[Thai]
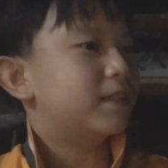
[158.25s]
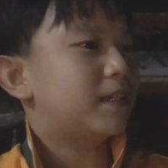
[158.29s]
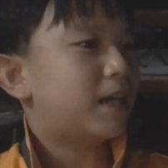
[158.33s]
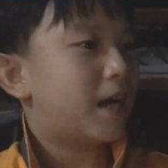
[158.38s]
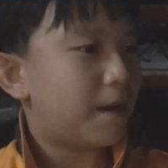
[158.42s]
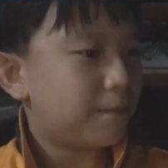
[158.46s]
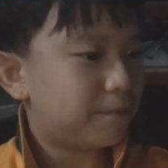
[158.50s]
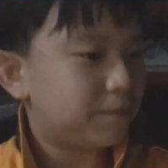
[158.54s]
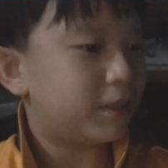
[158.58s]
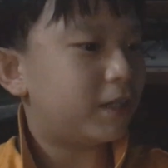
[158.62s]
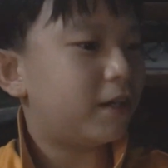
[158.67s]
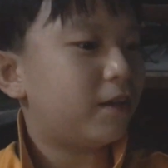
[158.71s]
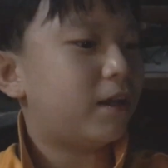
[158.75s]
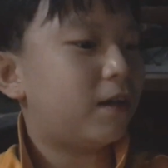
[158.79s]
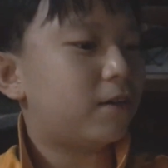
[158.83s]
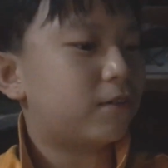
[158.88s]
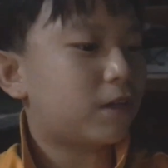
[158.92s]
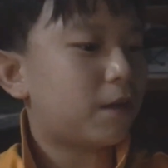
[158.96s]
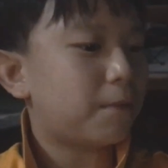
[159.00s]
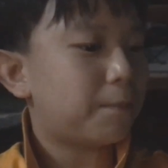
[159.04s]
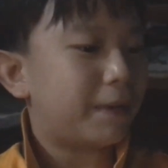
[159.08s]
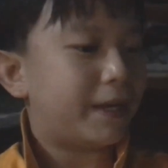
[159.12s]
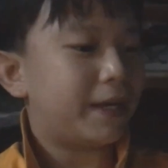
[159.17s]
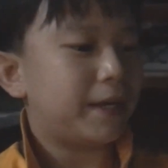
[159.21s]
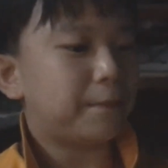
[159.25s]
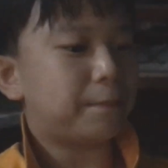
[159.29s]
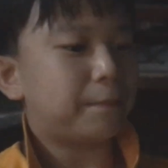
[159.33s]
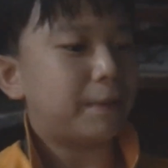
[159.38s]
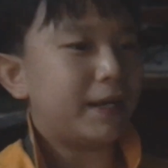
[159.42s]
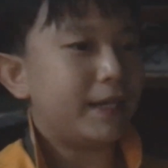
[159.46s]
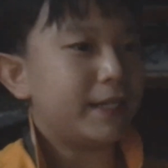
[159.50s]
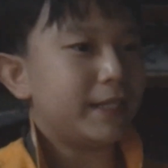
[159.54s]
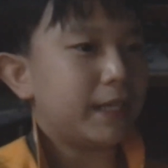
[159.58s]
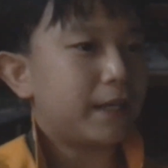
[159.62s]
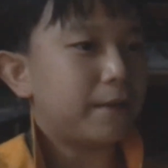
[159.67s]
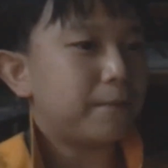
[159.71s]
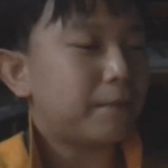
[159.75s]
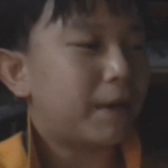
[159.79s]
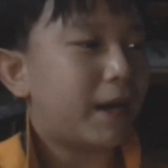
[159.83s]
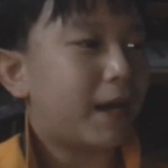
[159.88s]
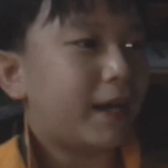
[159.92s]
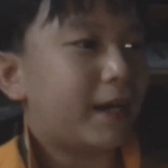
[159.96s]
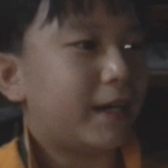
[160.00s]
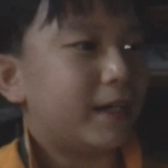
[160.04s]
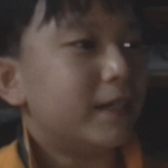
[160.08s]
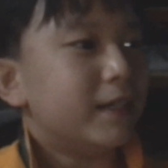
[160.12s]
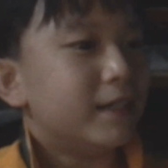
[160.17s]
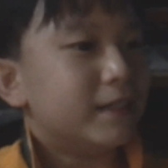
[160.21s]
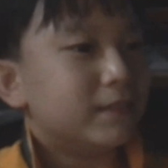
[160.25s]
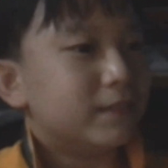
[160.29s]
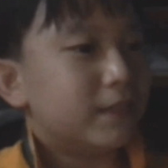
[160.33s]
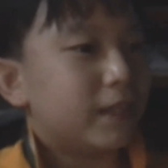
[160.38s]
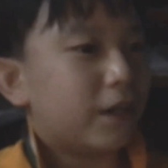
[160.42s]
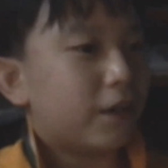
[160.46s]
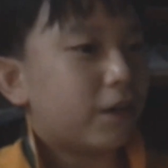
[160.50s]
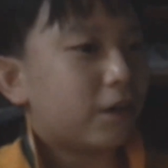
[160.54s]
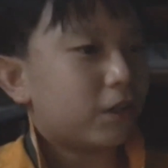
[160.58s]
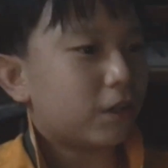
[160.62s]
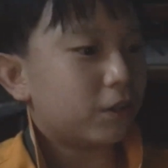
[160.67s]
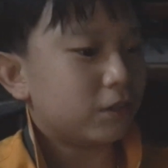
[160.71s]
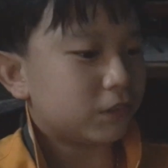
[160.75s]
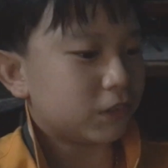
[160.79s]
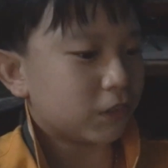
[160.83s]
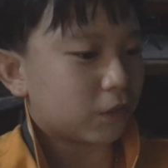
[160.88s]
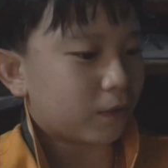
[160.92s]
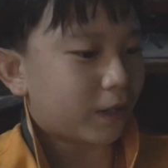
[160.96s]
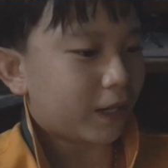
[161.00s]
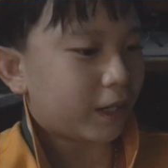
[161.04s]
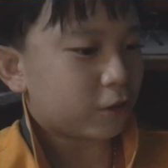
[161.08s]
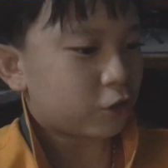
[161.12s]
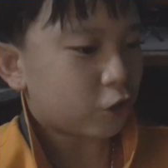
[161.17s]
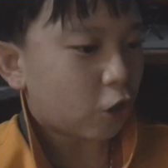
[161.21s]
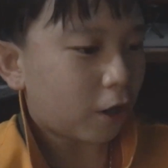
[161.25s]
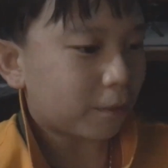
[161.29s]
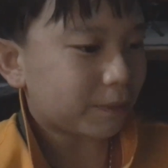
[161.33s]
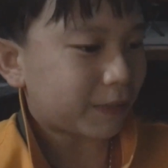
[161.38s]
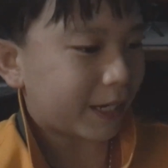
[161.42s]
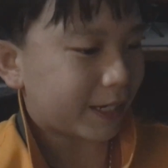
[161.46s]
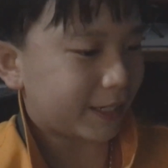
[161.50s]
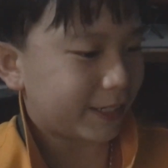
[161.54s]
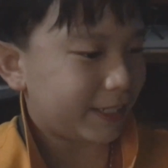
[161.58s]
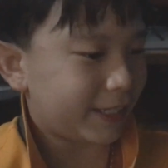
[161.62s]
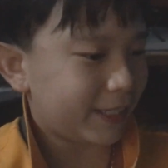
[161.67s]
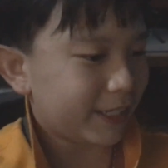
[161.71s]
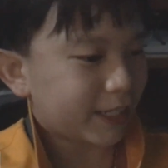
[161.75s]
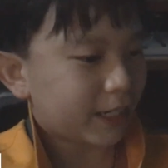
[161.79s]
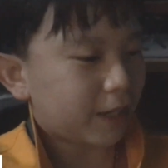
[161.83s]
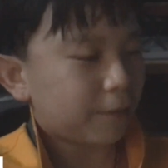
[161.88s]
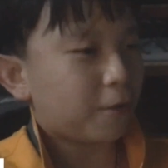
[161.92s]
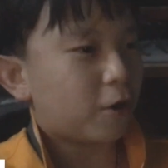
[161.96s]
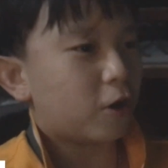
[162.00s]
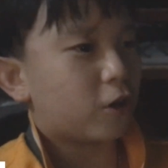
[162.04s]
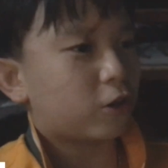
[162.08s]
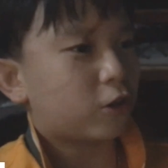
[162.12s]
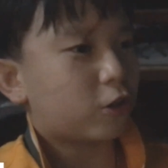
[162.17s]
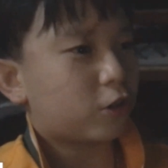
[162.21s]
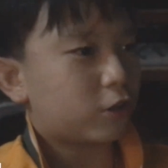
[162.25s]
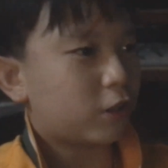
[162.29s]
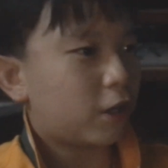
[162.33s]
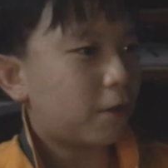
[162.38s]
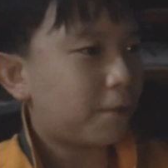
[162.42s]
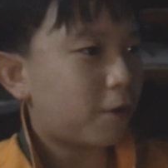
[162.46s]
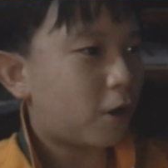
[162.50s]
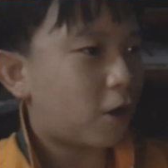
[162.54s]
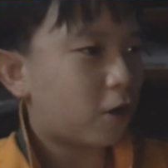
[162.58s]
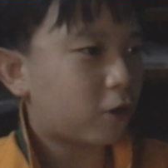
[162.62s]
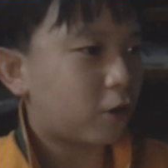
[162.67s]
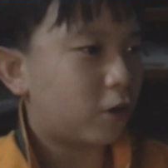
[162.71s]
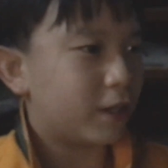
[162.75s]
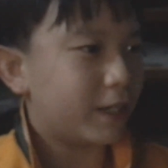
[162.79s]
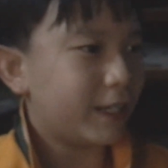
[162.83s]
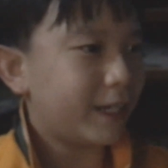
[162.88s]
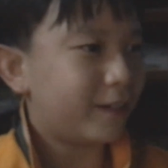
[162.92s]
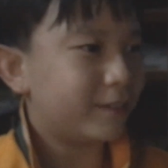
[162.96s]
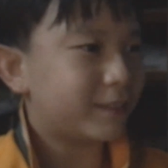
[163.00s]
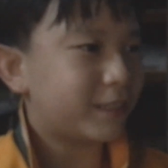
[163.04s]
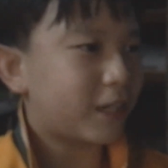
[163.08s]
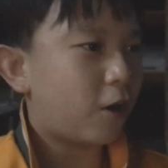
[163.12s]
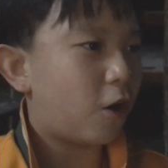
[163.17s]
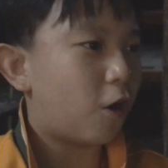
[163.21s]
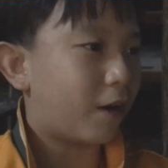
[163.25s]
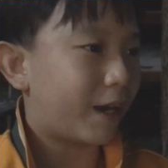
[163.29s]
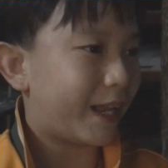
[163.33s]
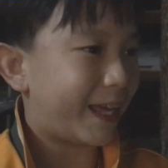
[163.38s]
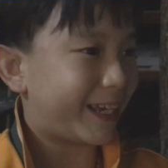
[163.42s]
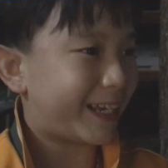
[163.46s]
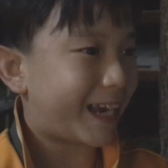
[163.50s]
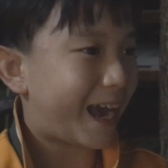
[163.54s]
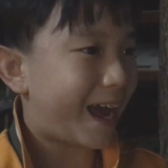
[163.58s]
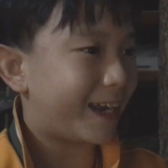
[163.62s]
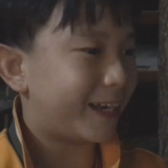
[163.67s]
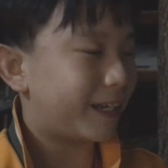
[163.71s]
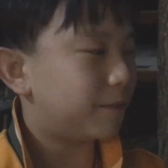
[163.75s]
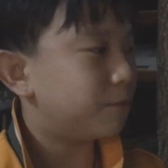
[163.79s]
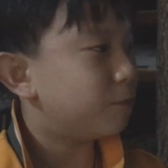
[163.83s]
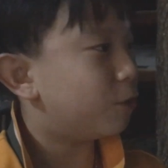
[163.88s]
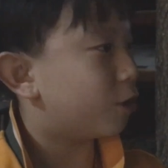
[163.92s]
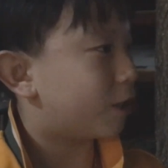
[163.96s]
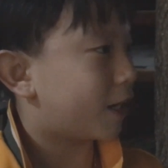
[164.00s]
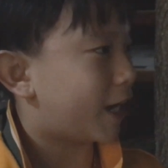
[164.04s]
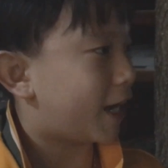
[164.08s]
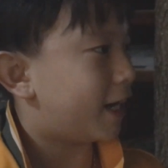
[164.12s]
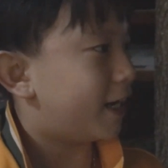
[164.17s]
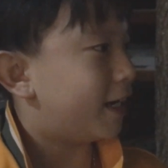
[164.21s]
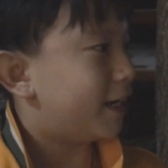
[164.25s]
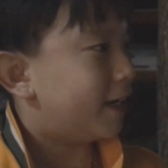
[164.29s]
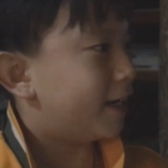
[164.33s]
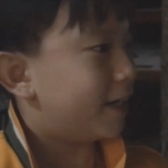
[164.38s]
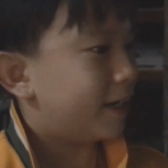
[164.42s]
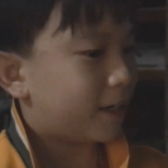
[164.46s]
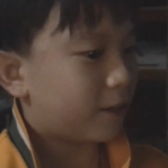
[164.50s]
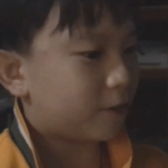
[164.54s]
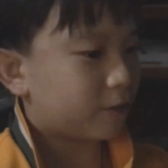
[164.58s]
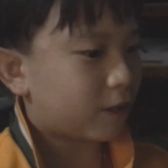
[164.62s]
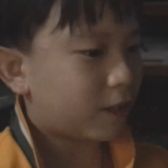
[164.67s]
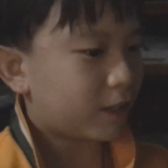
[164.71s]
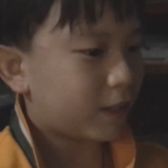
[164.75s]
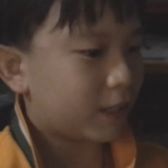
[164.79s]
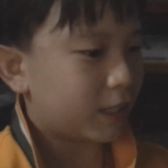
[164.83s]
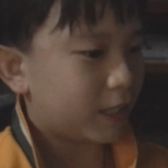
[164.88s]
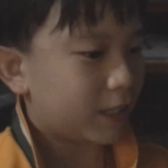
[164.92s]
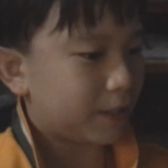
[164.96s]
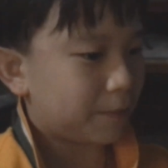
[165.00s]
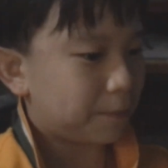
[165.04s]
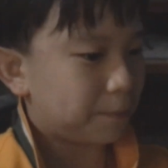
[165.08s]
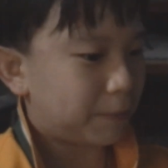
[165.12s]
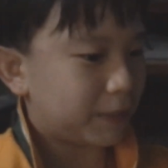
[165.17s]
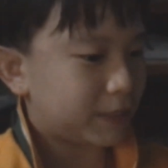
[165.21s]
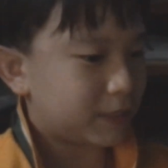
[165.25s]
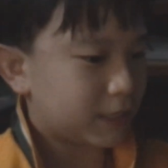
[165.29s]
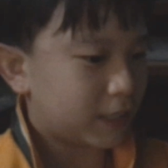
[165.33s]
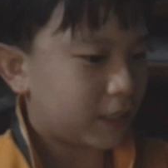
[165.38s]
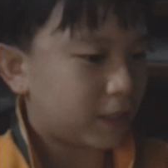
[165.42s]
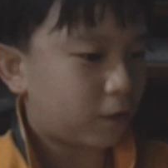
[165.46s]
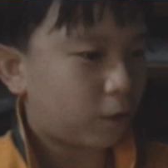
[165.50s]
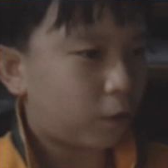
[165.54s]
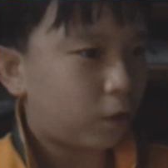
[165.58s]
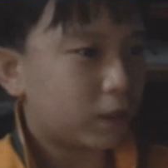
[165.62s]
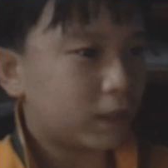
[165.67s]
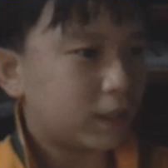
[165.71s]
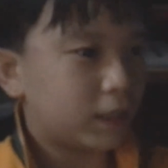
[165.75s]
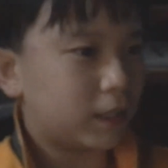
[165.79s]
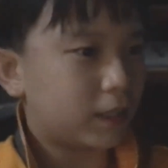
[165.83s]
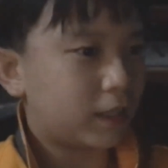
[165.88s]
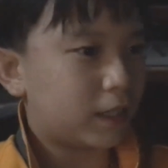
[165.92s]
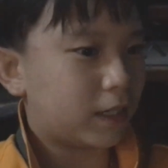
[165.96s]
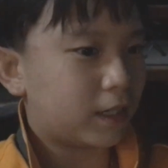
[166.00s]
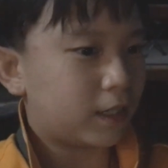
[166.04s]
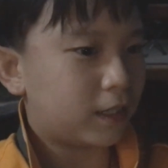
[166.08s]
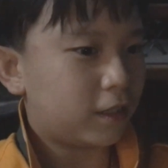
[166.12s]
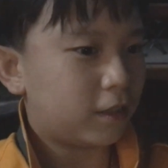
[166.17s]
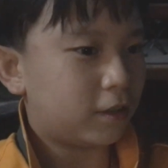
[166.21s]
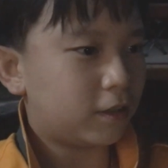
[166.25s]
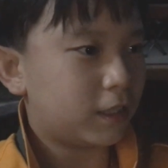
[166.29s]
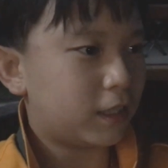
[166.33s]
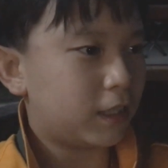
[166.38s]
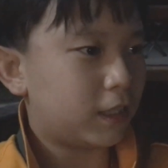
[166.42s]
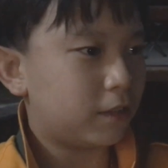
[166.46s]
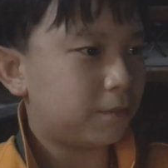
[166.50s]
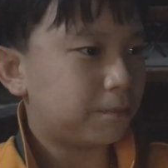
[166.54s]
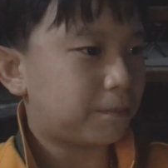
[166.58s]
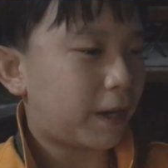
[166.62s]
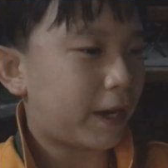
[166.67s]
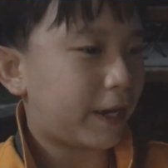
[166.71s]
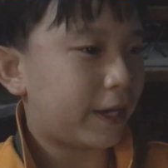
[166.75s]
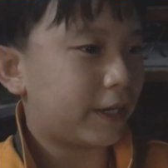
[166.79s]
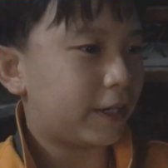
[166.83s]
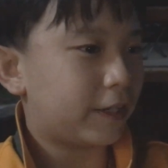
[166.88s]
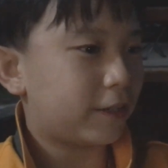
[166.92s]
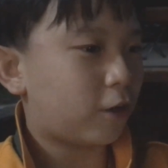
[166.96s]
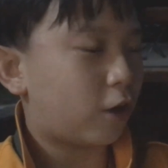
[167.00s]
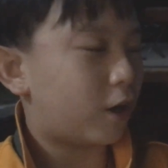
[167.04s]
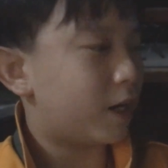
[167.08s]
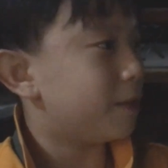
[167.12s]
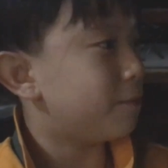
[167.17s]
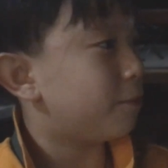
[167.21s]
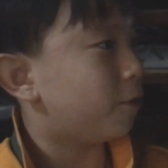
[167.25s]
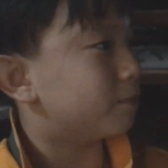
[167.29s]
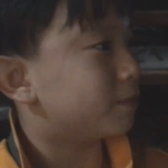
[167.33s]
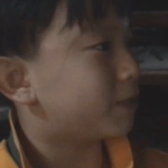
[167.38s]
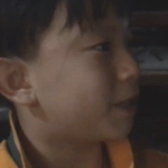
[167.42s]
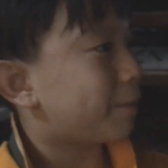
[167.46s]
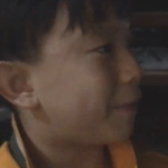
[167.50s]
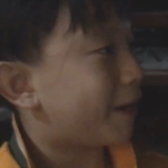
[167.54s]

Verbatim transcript: ครับ แล้วเราก็ไปไปเรียนมาเสร็จแล้วเราก็รู้สึกว่าเราชอบทางนี้แล้วพอแล้วพอก่อนที่เราจะออกรายการทั้งหมดอะเราก็เคยไปเจอคนนึงอ่ะ เราเดินไปก่อนที่ผมจะ